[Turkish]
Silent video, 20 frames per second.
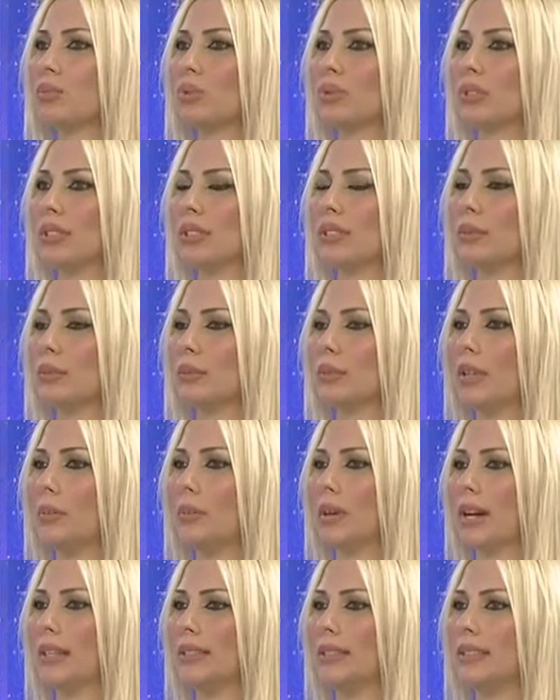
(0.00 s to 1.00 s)
Buradaki
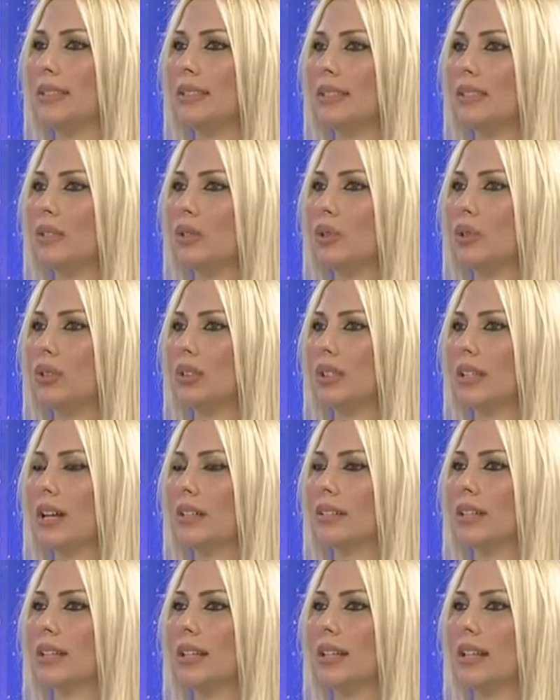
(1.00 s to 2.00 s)
haberle ilgili
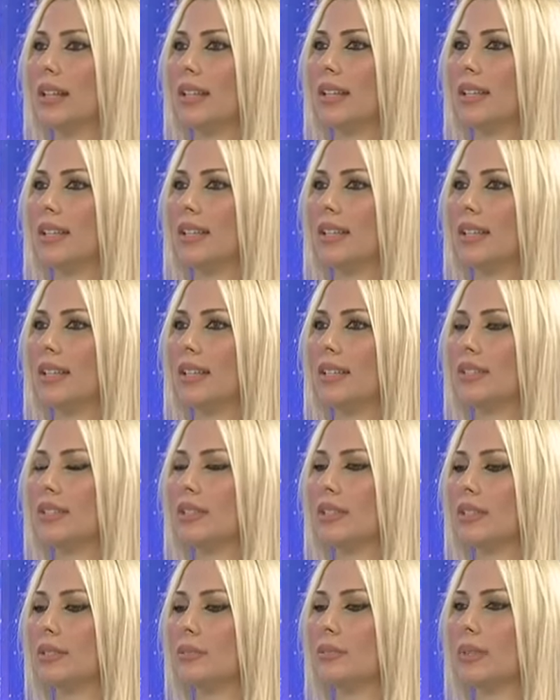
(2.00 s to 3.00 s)
olarak e,
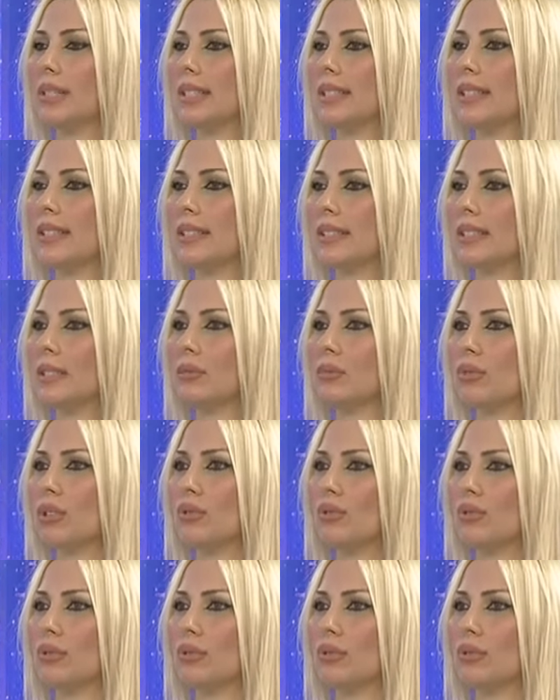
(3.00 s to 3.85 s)
biz 20.